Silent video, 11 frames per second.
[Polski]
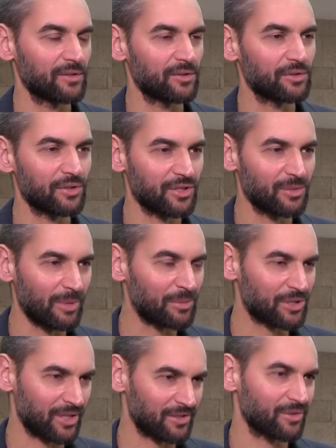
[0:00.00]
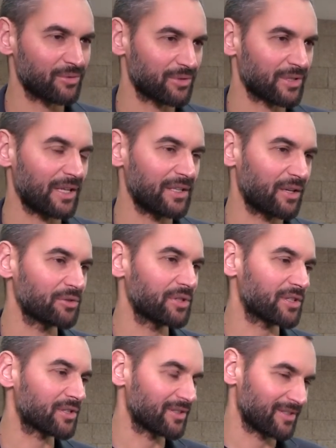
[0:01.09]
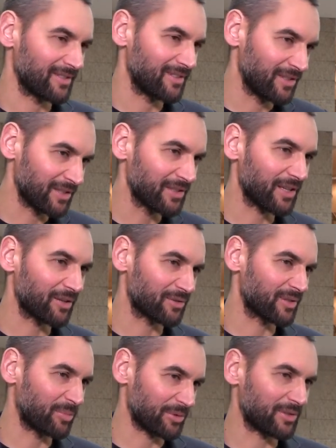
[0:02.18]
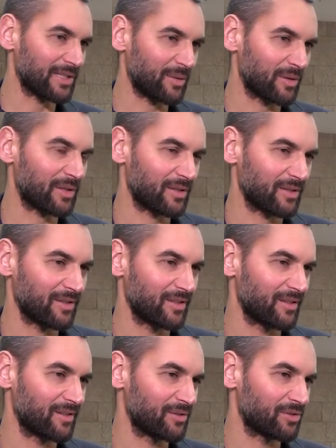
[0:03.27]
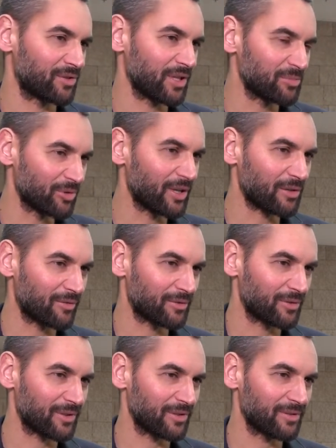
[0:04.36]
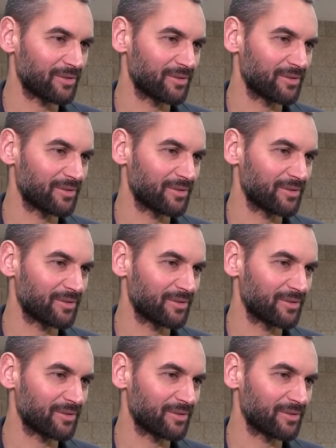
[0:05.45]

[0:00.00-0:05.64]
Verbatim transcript: No to jeżeli mamy szansę uzyskania chociaż jednego z tych pozostałych siedmiu leków, których yy,